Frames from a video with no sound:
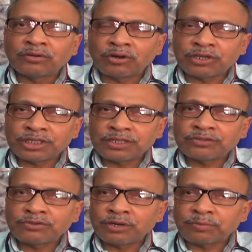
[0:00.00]
পরনেশিয়া
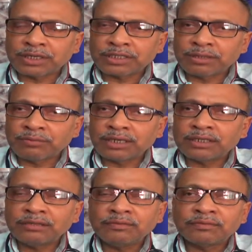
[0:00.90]
স্কুলের পাশের
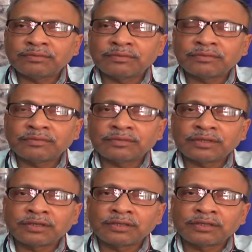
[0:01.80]
মাঠে
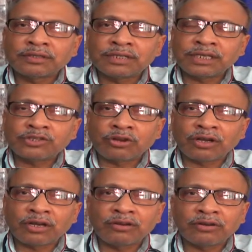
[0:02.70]
ঠিক
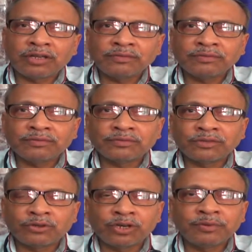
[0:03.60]
সকাল নটা
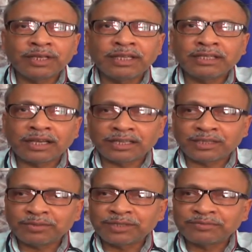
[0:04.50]
ঘড়ি মিলিয়ে দেখা
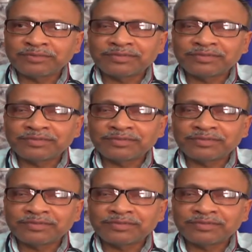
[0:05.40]
যাবে